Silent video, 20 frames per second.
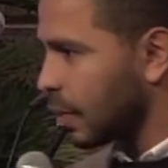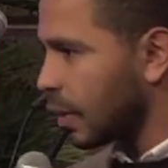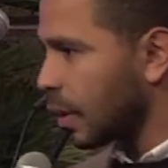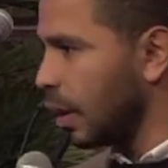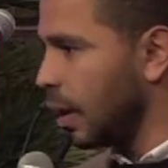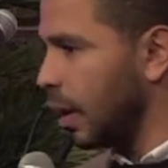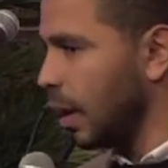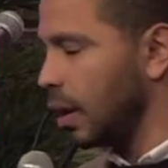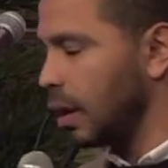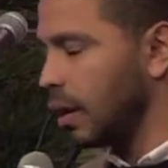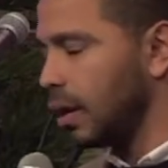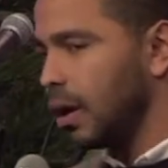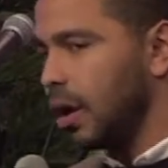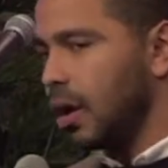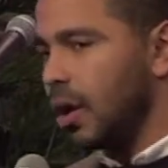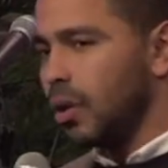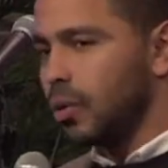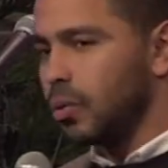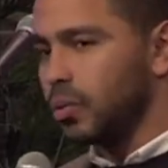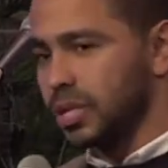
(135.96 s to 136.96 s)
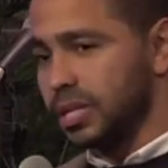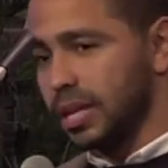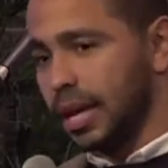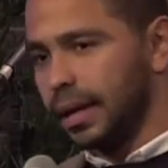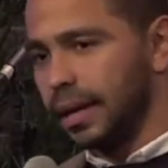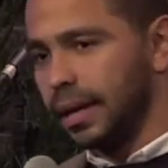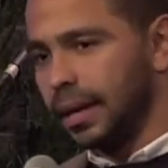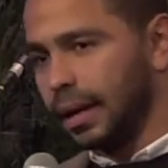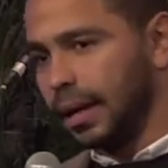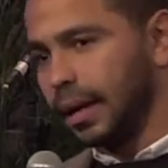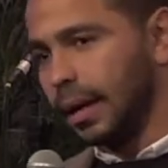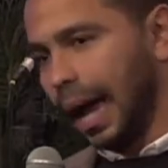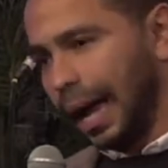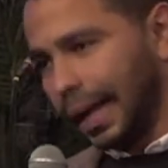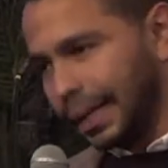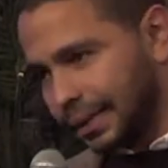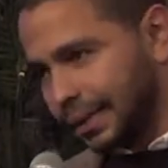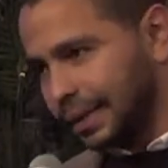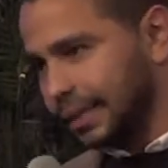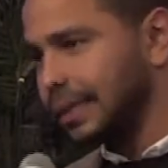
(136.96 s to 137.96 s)
آه وزي
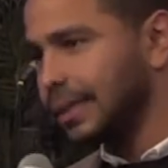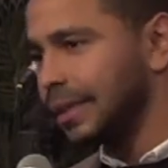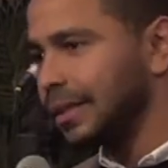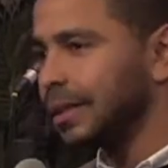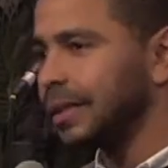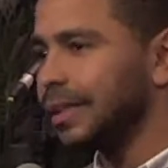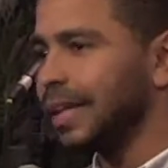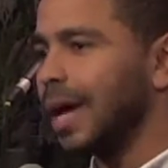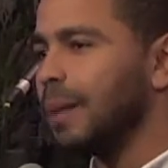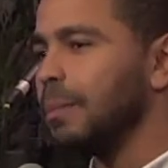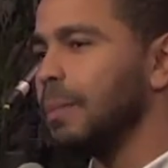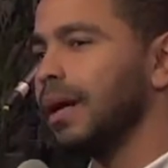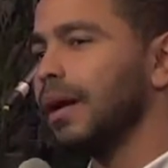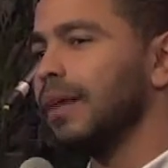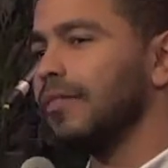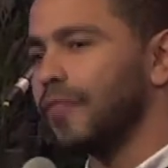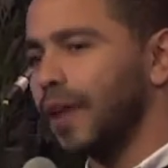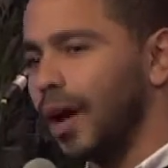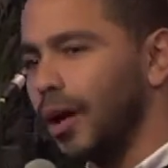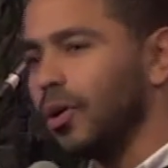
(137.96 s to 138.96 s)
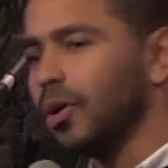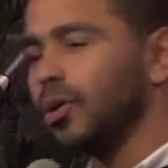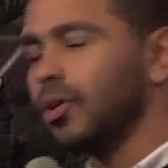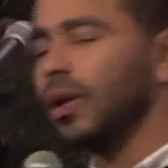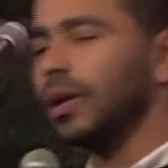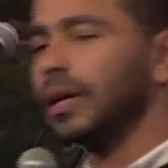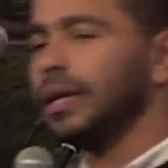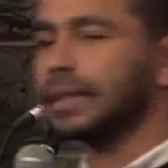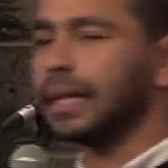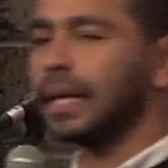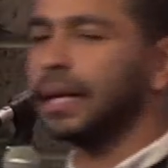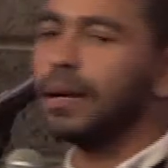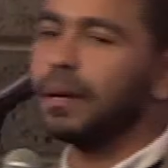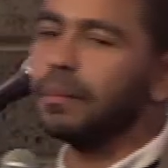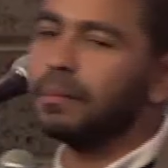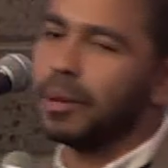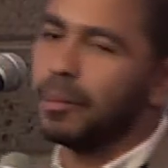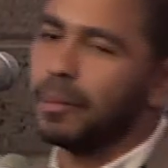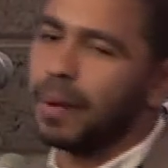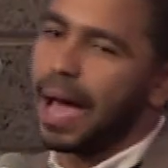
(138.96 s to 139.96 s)
عادتي دايما في اول كل سنه
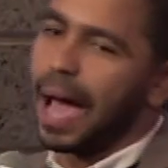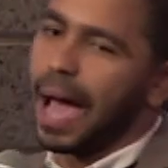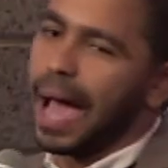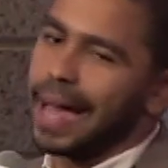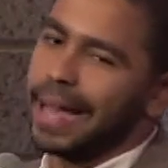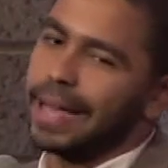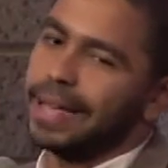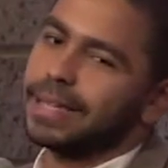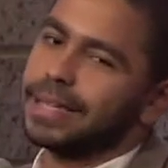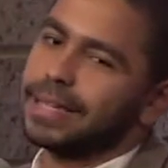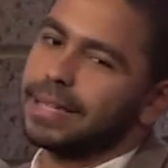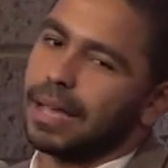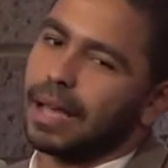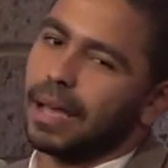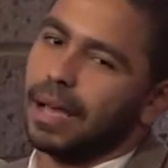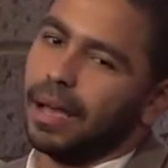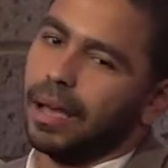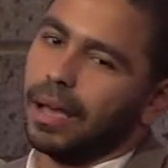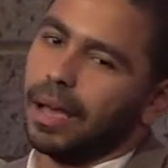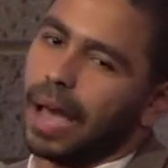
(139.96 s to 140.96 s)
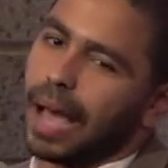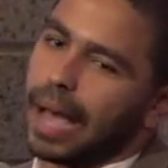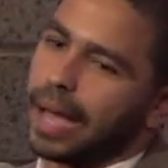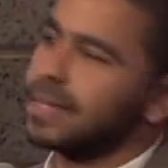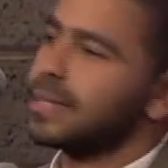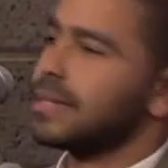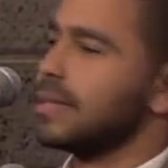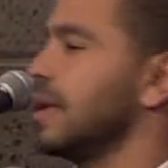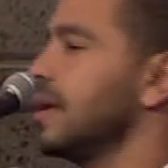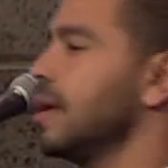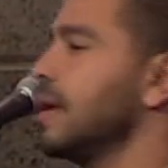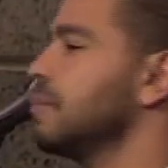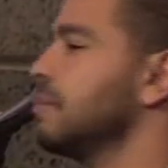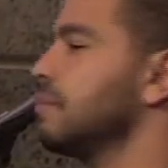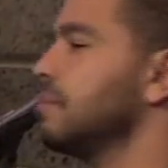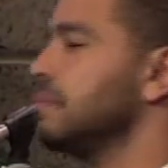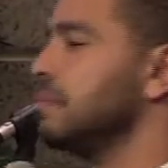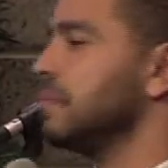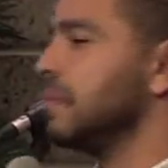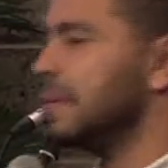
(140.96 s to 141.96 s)
ببقى عايز آه، احس ان انا
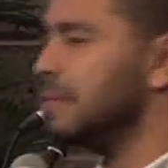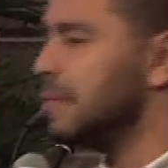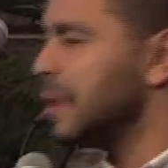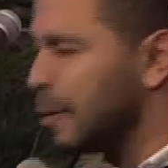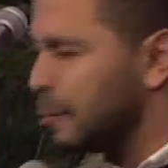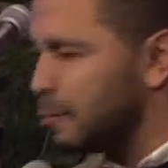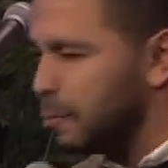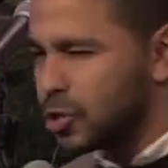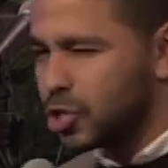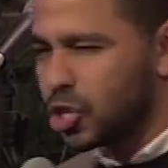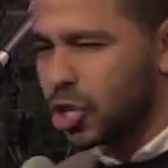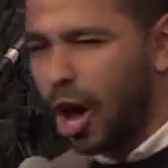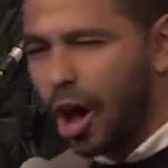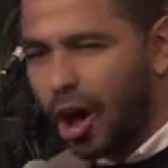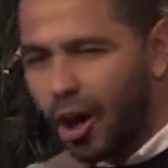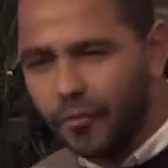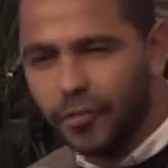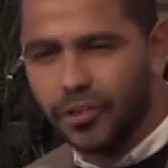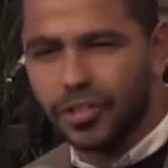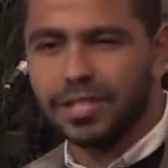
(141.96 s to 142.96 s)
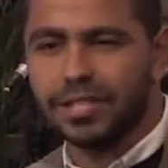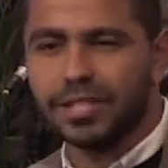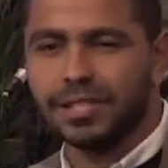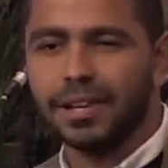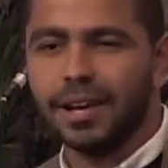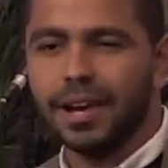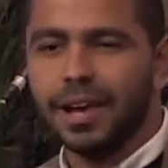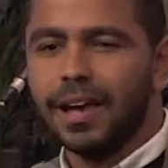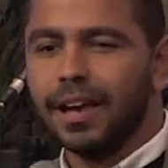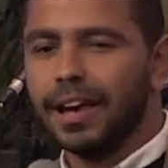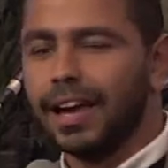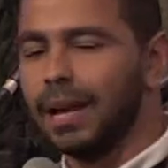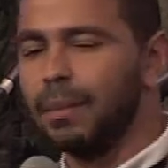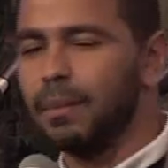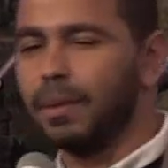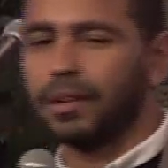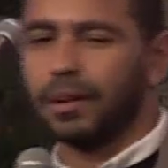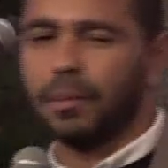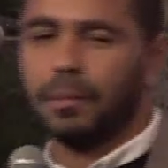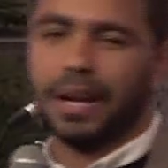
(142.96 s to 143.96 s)
مش حافظ
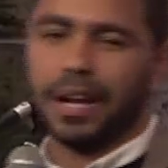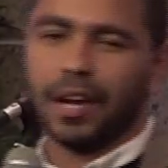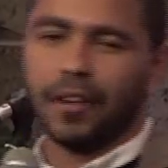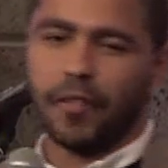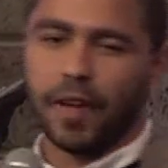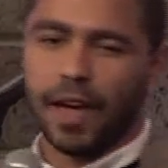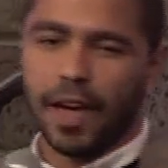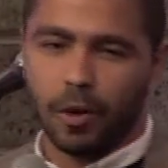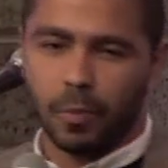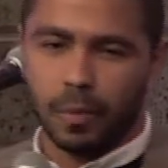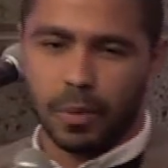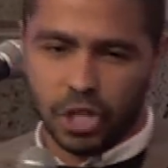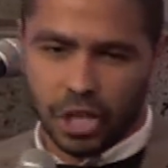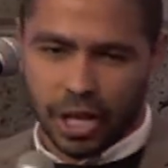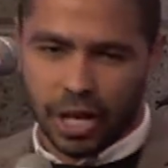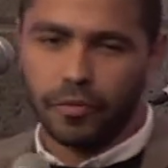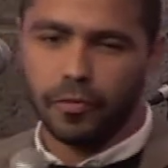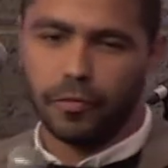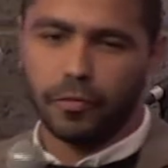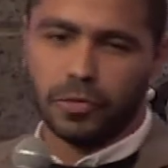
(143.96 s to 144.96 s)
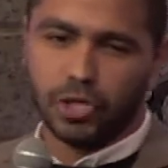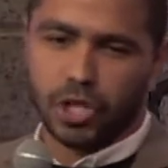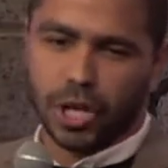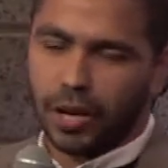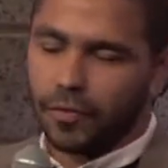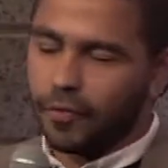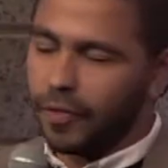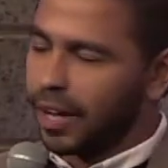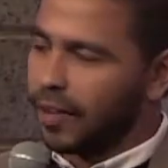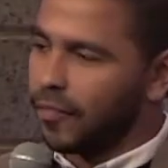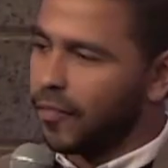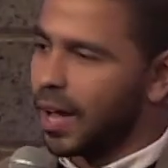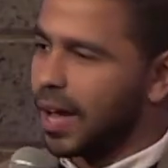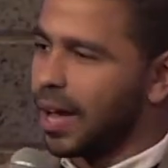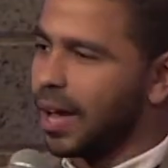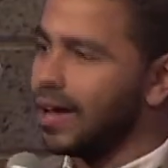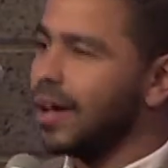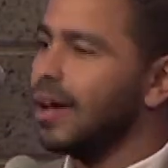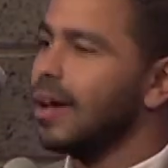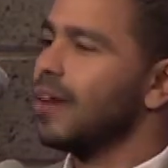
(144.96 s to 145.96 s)
كلمه ربنا كفايه ومش عارف مش عارفها
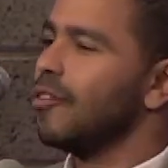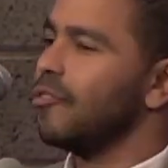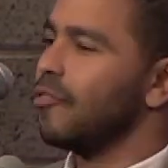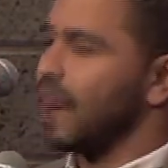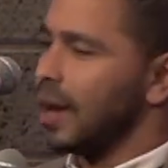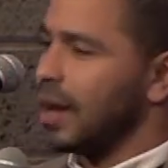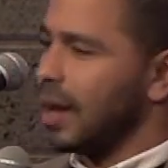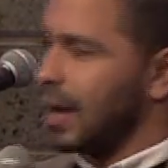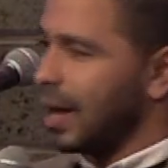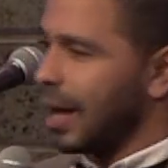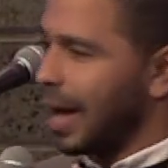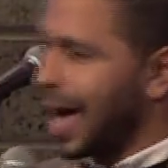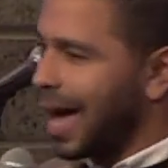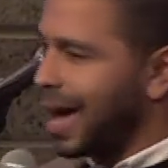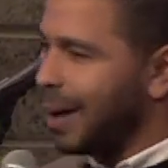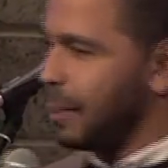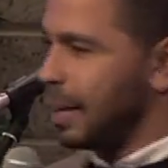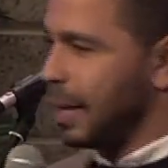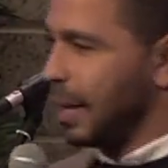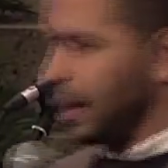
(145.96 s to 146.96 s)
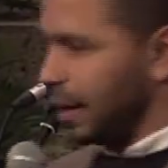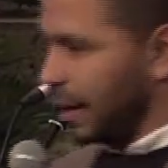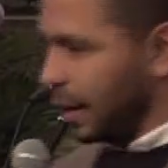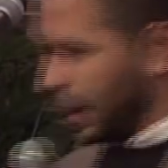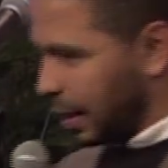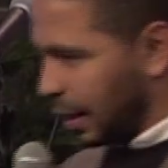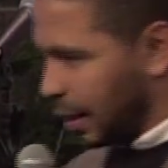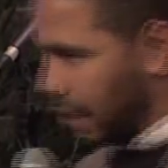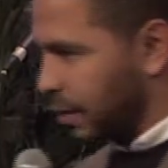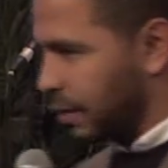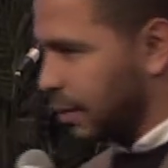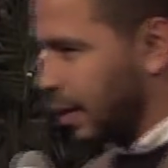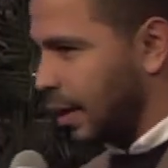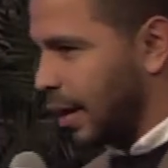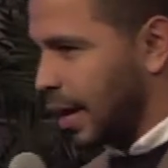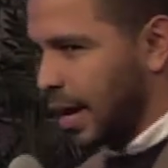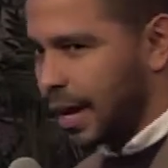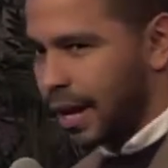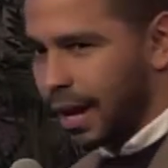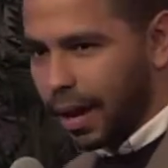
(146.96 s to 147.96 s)
كفايه فانا هعمل الخطه اللي
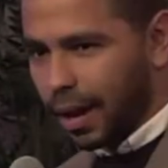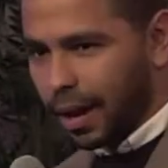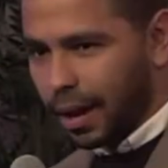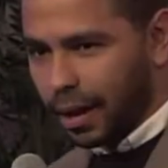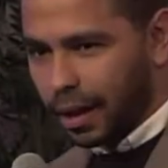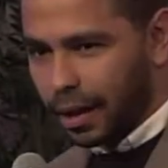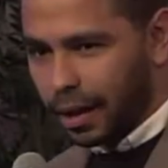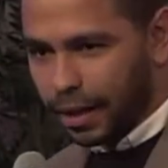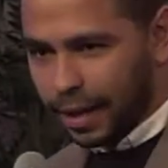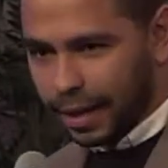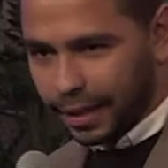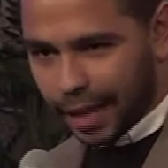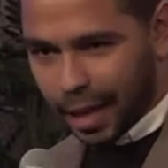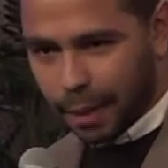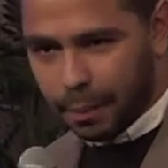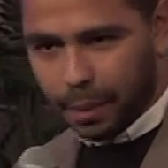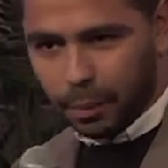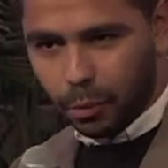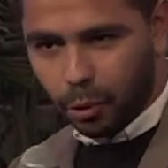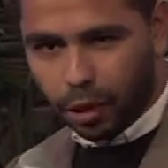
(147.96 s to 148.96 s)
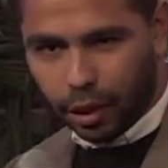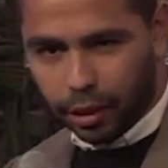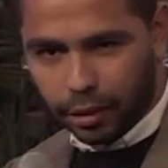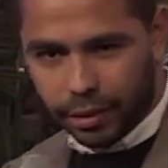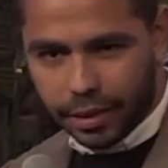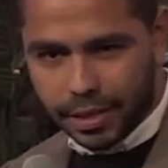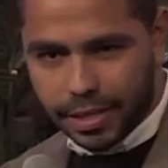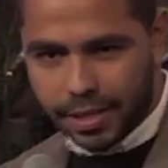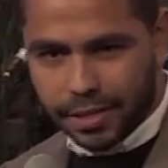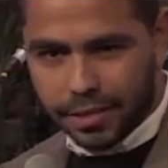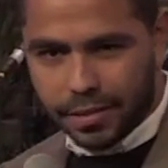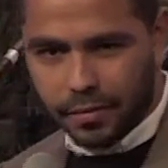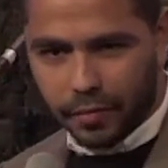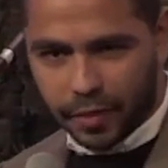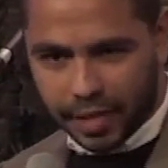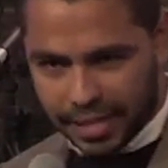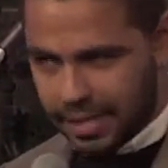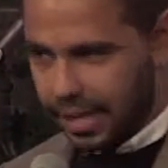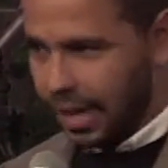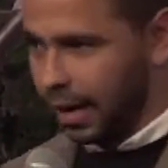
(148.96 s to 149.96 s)
هي الكتاب المقدس
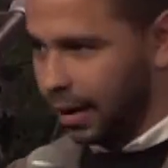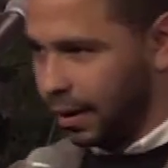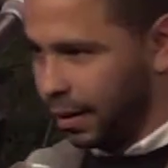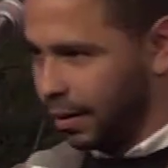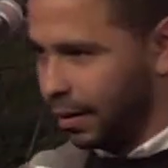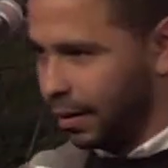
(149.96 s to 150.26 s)
في سنه